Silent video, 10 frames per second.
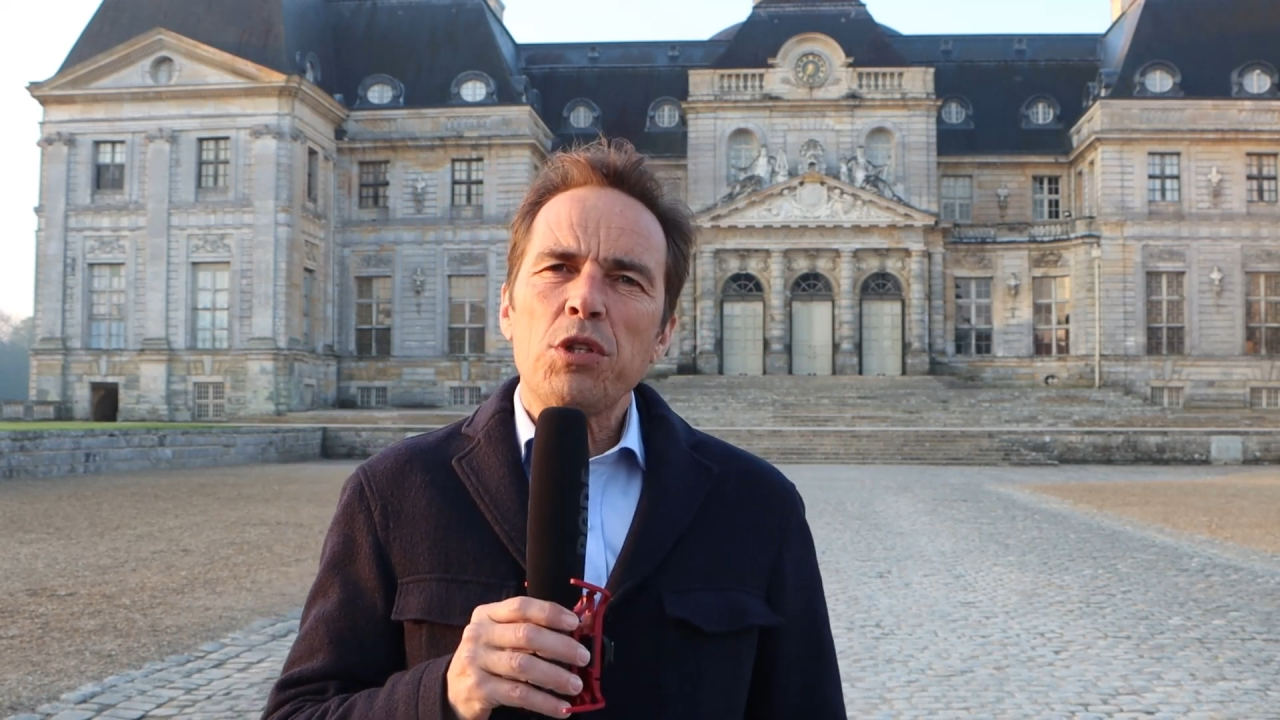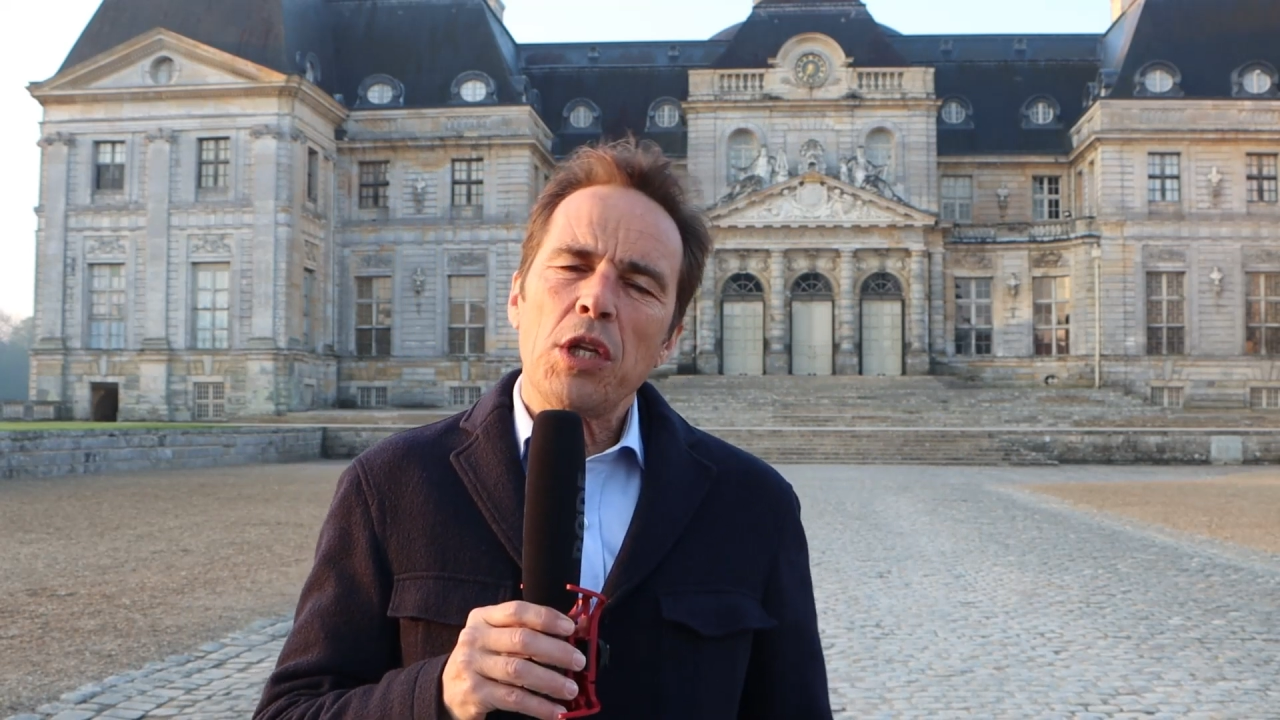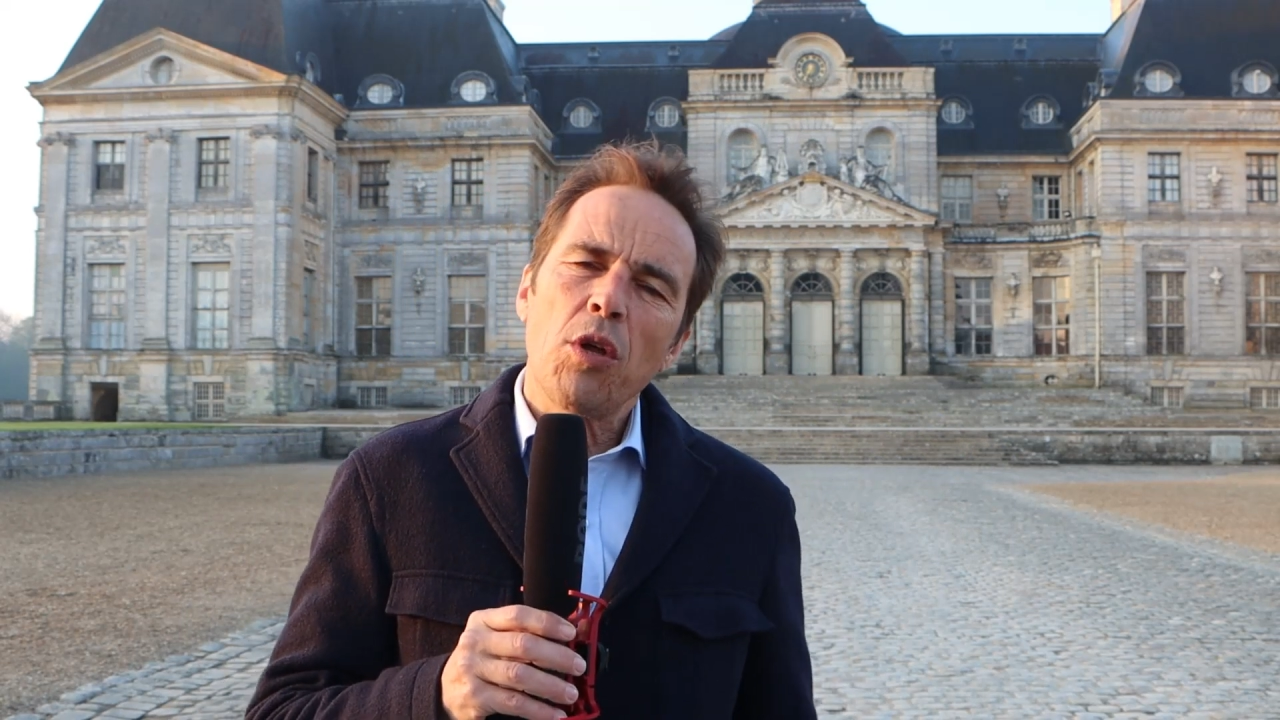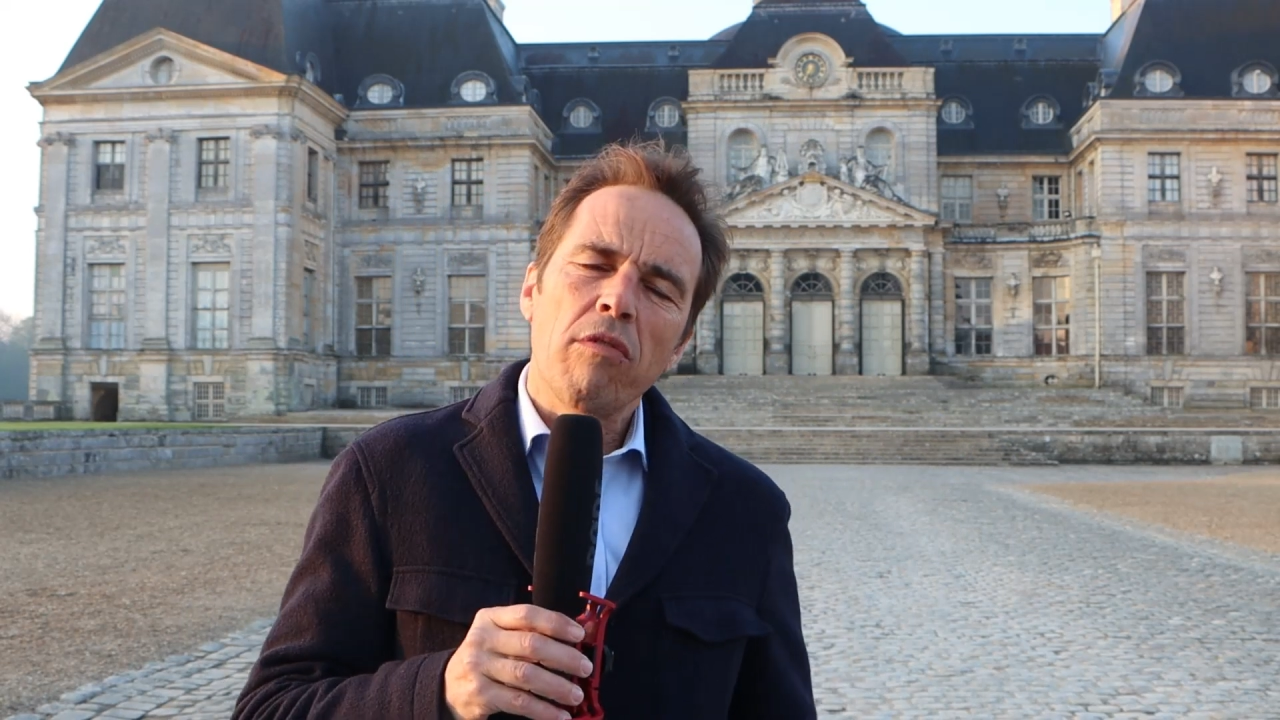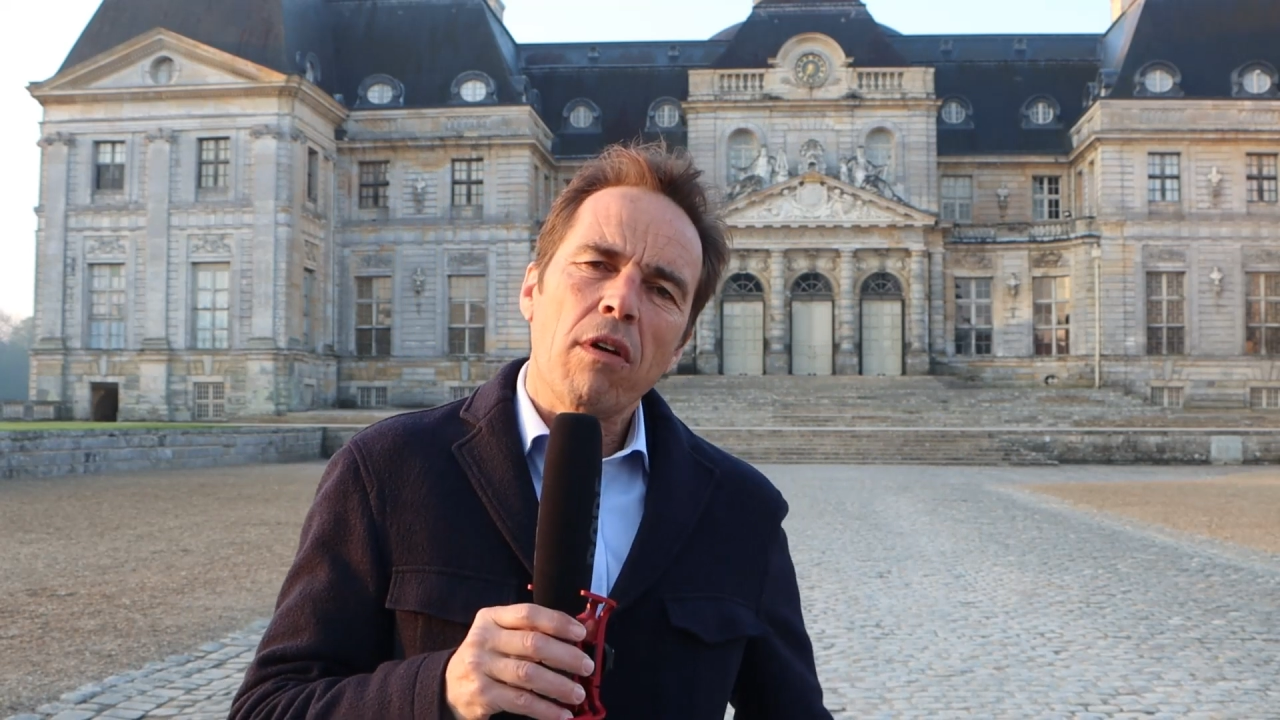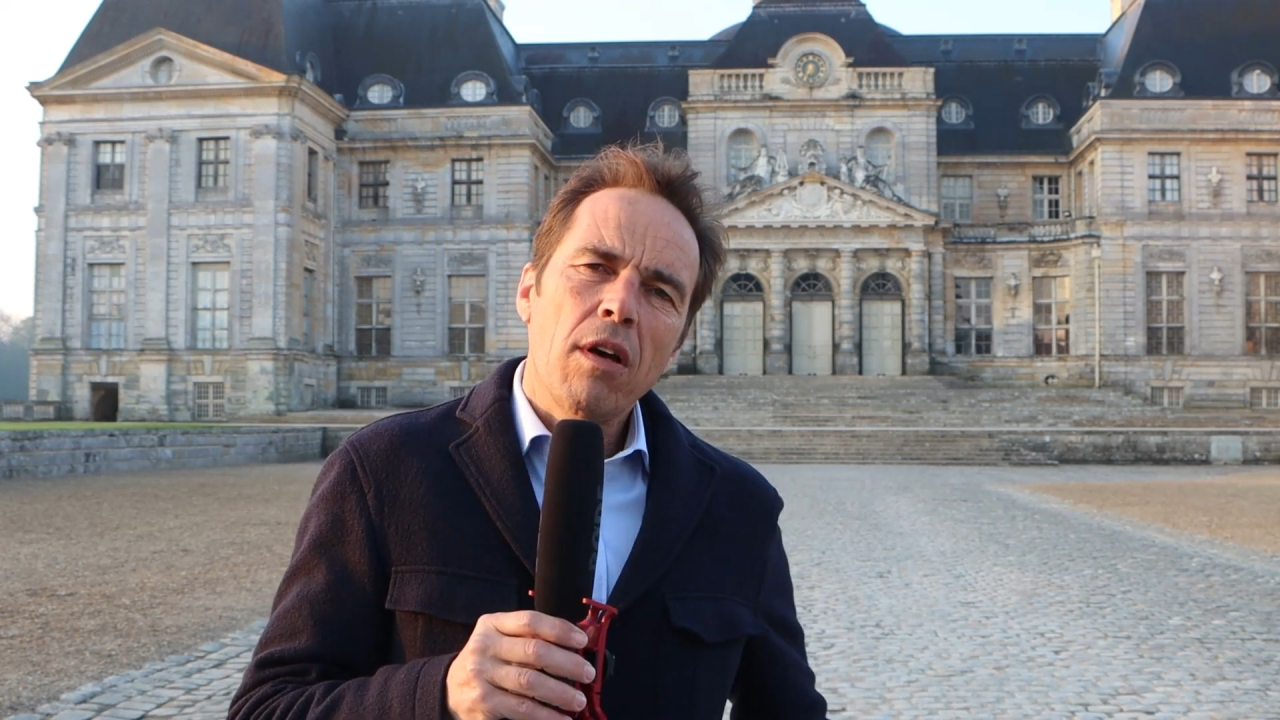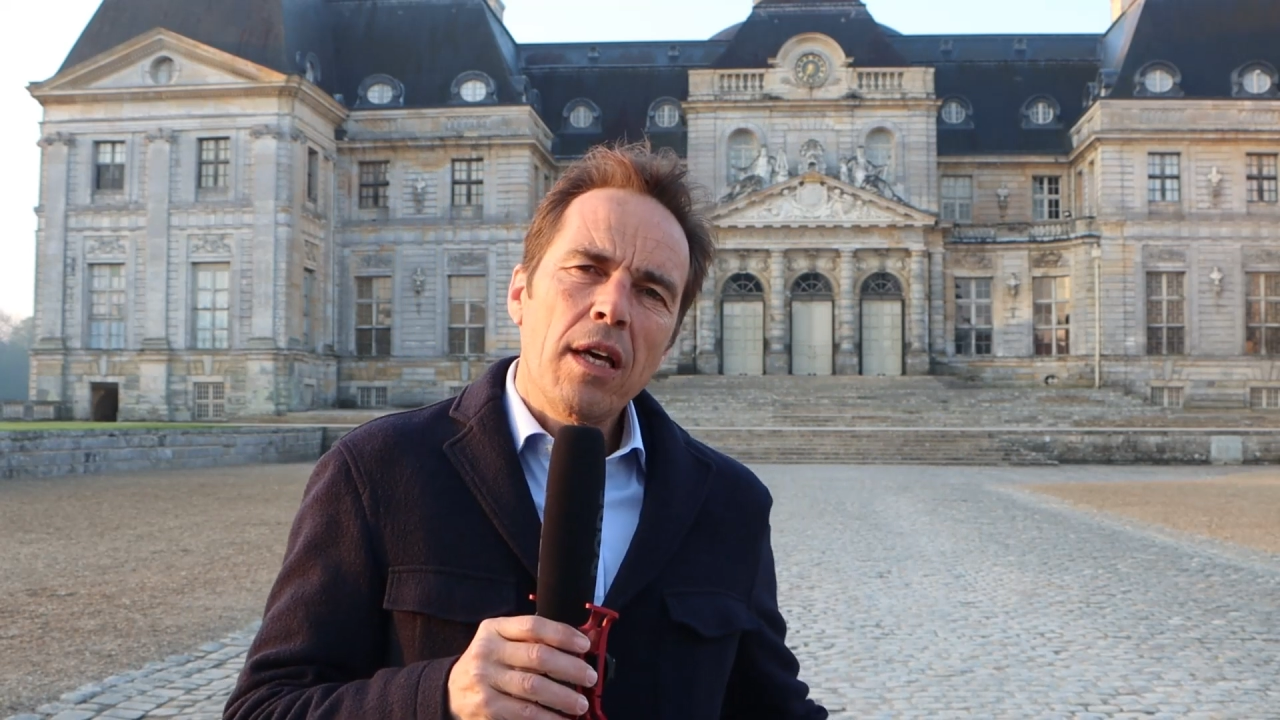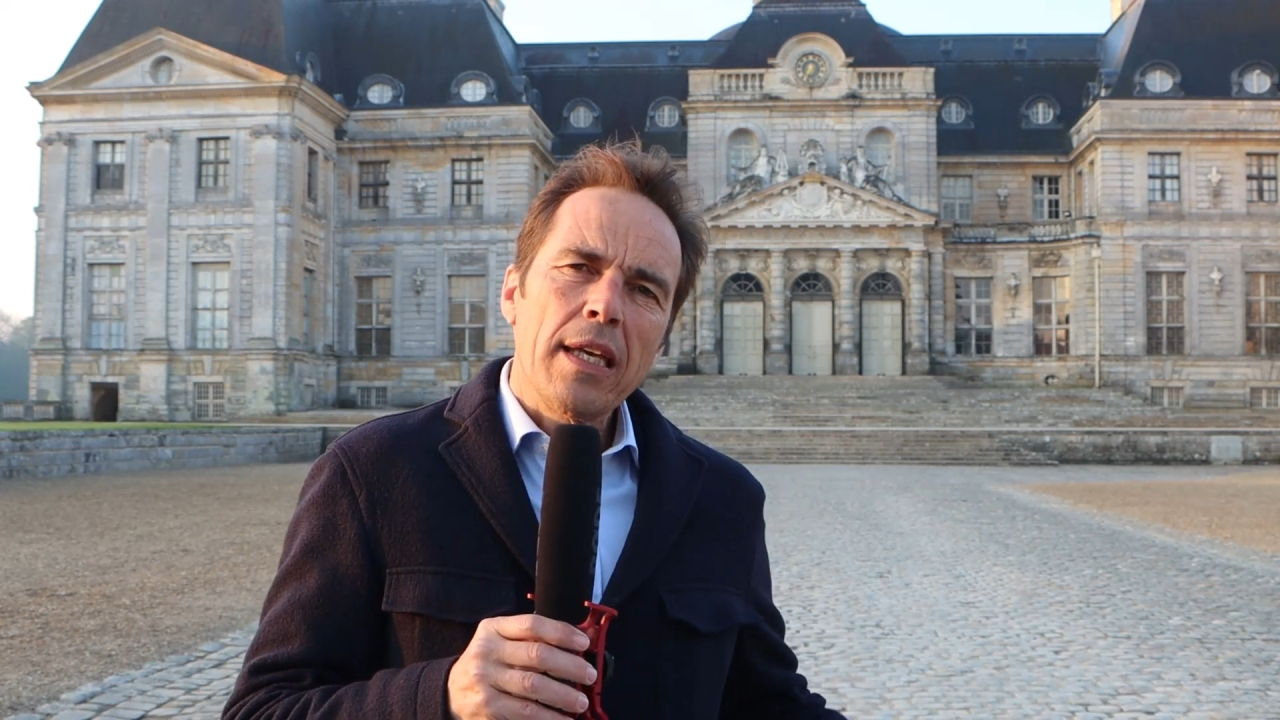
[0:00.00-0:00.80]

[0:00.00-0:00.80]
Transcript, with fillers: chef-d'œuvre